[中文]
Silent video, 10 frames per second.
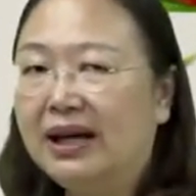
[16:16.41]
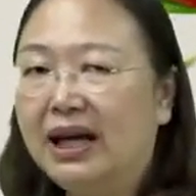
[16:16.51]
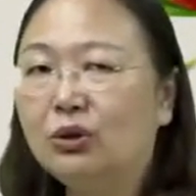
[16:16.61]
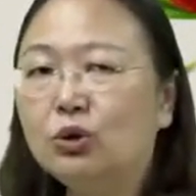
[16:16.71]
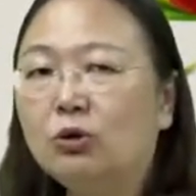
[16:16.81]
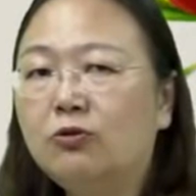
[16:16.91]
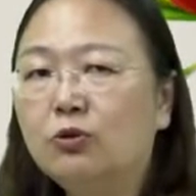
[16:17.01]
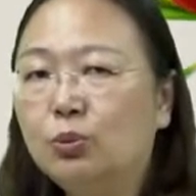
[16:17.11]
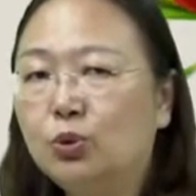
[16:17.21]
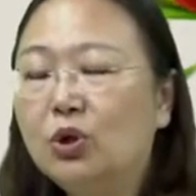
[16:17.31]
还要受父
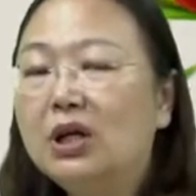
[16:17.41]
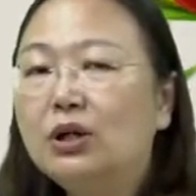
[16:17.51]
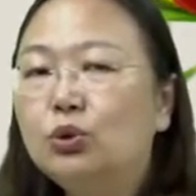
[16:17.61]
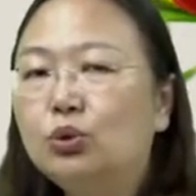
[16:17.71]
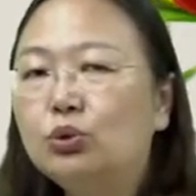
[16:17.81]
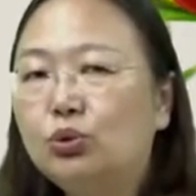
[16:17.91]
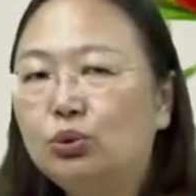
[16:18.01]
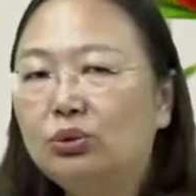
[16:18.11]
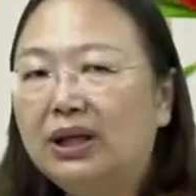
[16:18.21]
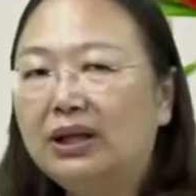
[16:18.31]
母处
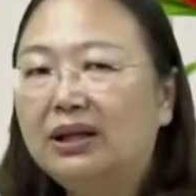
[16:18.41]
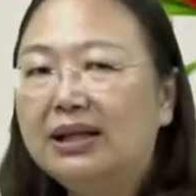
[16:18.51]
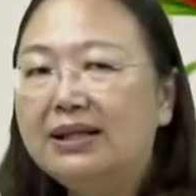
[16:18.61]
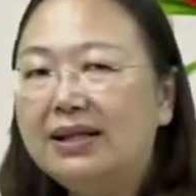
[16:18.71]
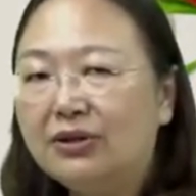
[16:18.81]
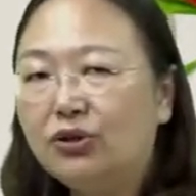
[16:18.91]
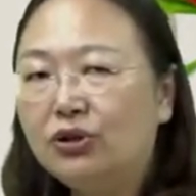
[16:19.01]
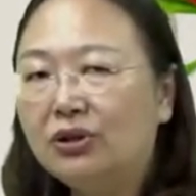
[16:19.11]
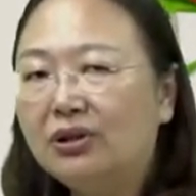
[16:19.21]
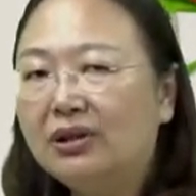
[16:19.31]
处的限
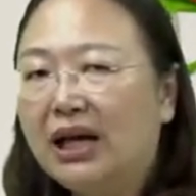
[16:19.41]
制。